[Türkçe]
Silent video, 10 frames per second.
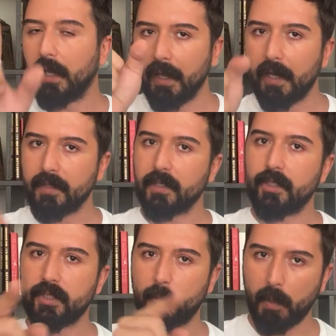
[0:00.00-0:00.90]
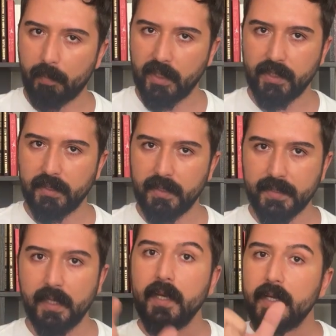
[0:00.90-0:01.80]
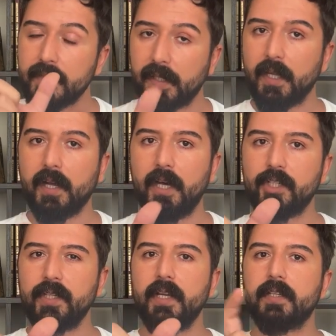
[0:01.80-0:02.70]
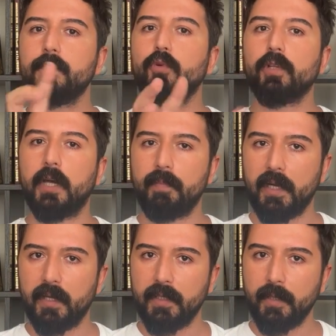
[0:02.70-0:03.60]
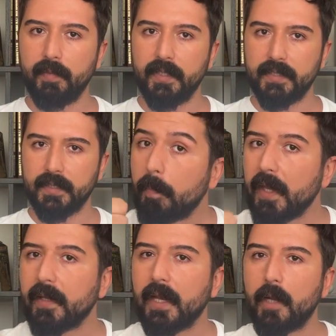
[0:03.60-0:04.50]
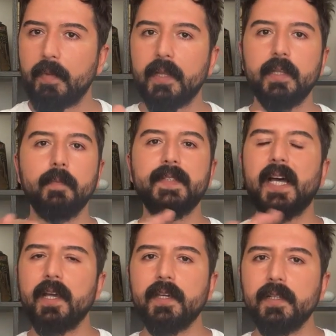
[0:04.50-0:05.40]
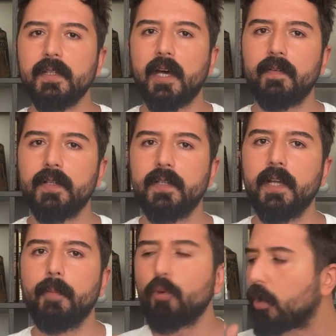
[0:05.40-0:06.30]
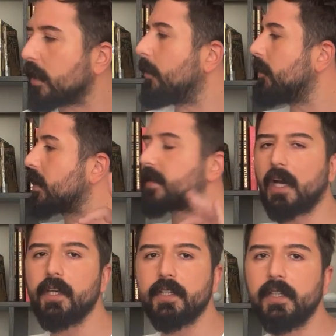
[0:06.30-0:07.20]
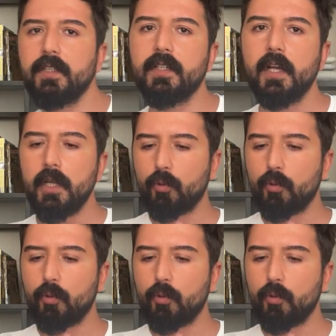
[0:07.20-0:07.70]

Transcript: Eğer tanıştırmaya başladıysa sana karşı niyetini buradan bile anlayabilirsin. Bir diğer maddem saygılı davranır ya. Bu adamlar saygılıdır.